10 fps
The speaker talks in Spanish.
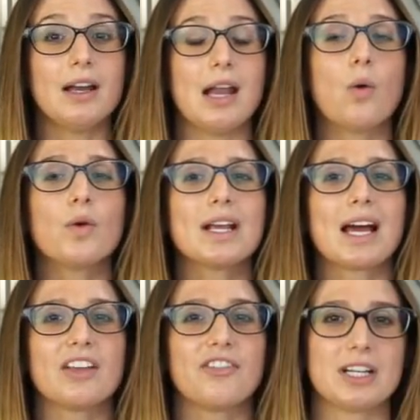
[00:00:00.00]
La
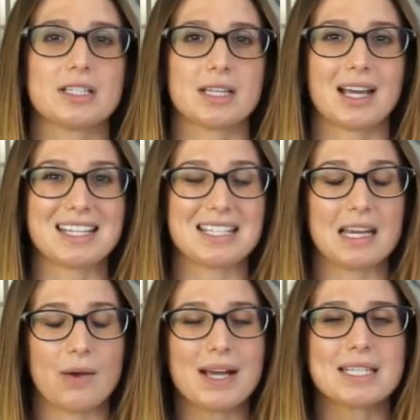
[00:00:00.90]
única diferencia es que si
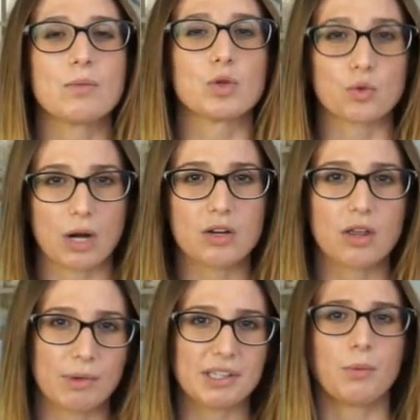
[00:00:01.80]
llevásemos un año
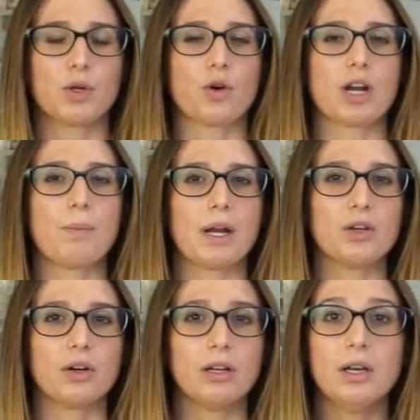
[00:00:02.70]
de matrimonio con
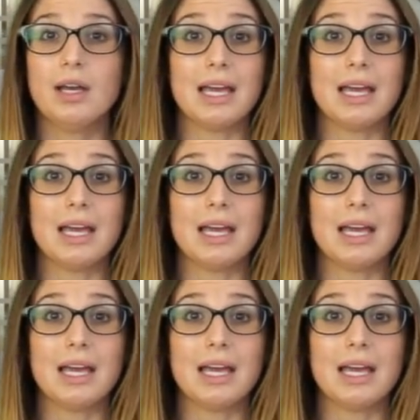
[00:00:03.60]
español,